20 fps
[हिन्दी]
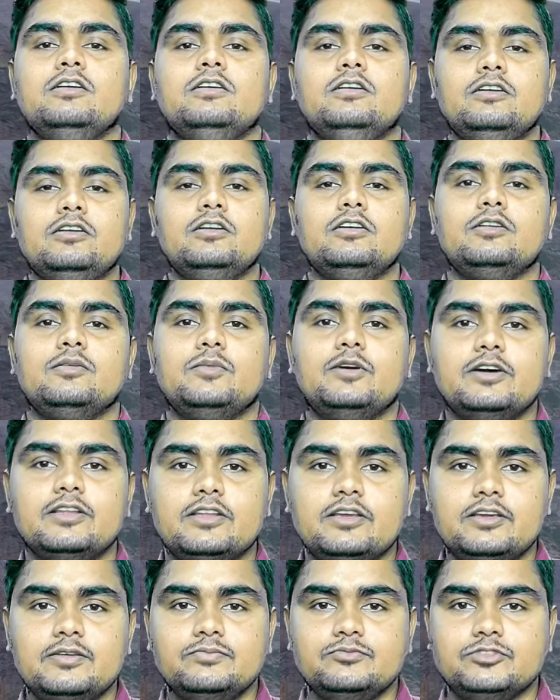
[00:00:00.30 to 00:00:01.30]
हर हर
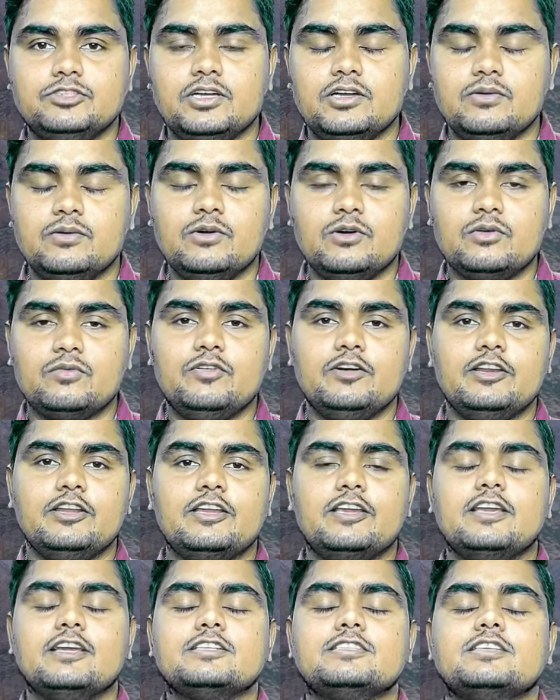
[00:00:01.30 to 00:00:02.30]
महादेव जय और फानी
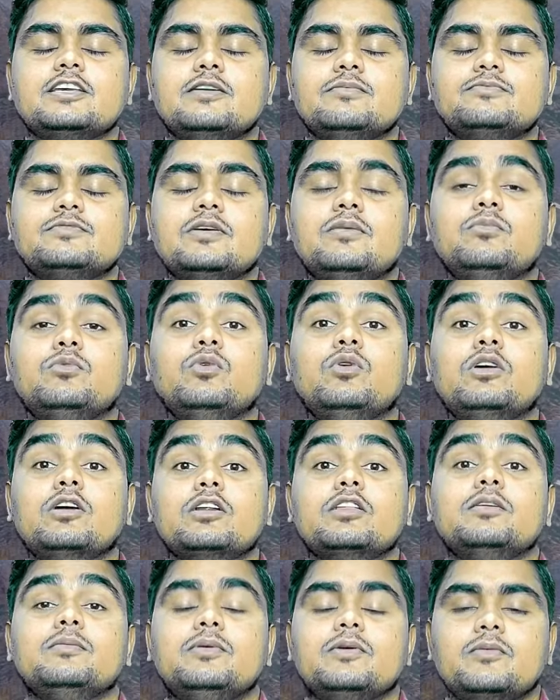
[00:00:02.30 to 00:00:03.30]
कैसे आप सब दुआ
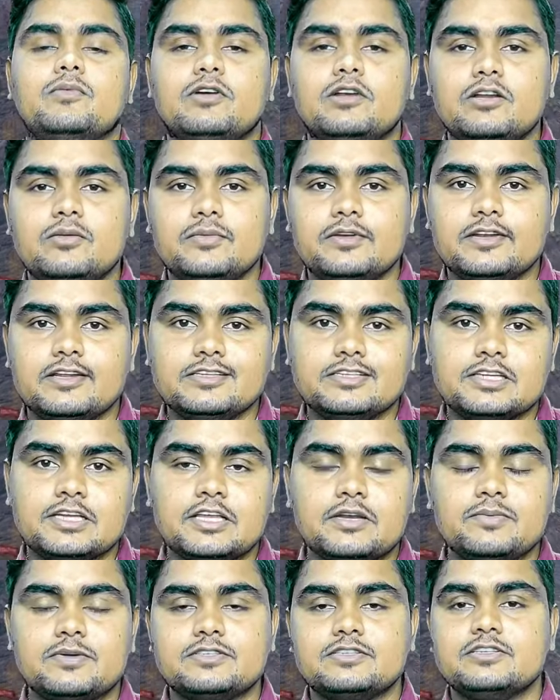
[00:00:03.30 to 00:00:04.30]
करते हैं भगवान अमरनाथ जी
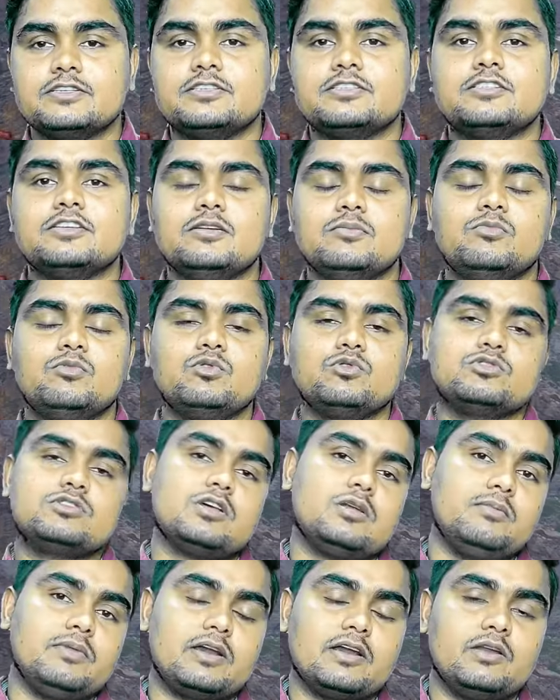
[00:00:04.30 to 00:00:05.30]
कृपा से सब कुछ
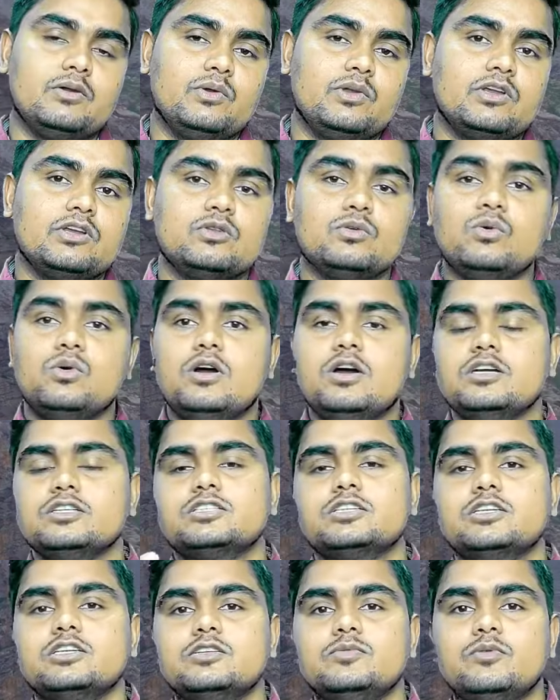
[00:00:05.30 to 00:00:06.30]
सल मंगल होंगे तो
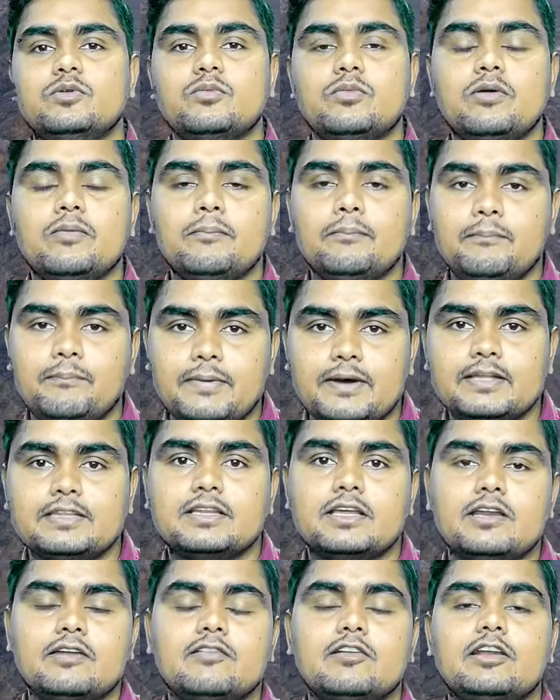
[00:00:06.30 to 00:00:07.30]
आज की इस वीडियो में हम बात
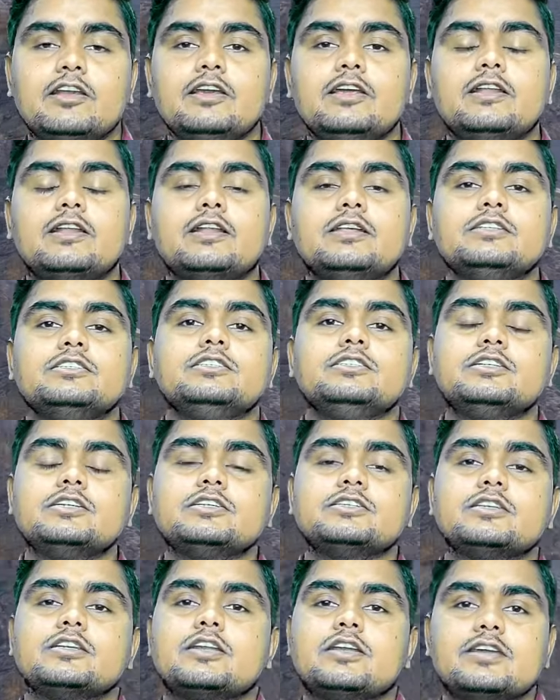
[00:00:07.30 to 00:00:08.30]
करने वाले हैं
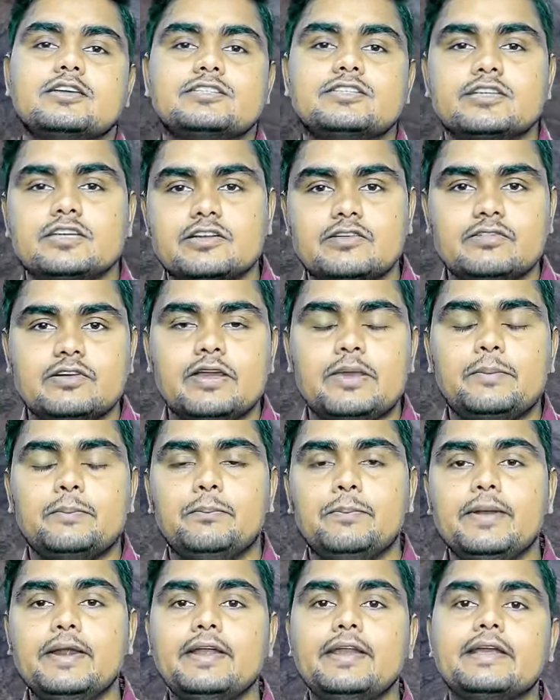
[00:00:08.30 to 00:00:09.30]
रजिस्ट्रेशन कैसे करवाएं
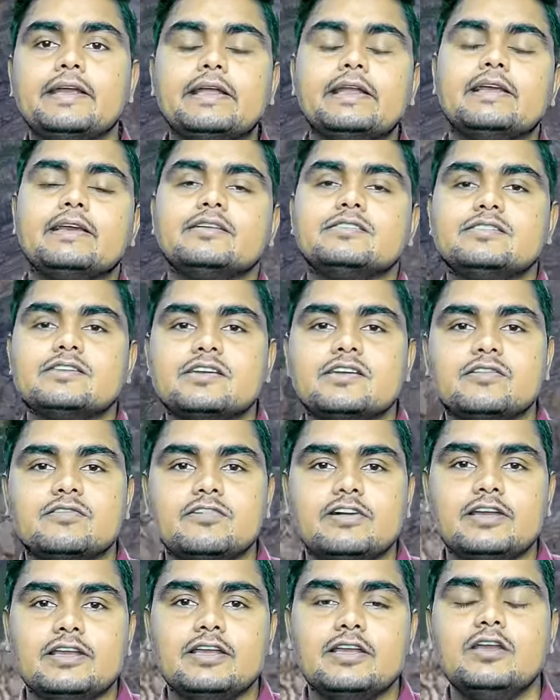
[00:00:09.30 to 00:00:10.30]
मेडिकल कैसे
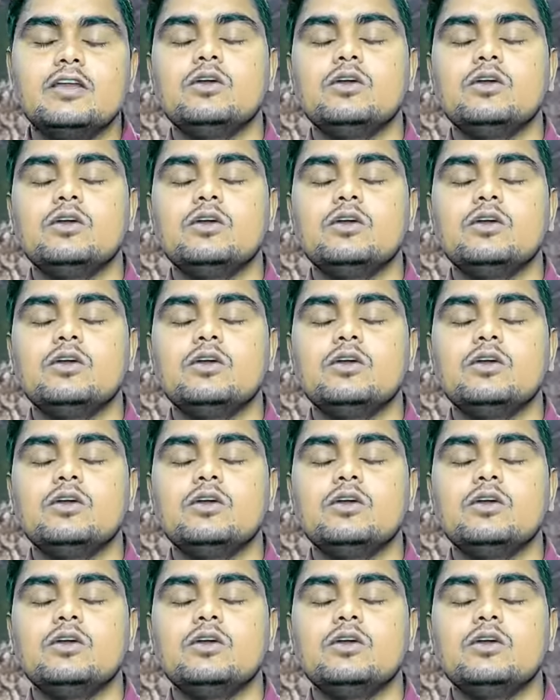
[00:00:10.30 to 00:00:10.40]
करवाएं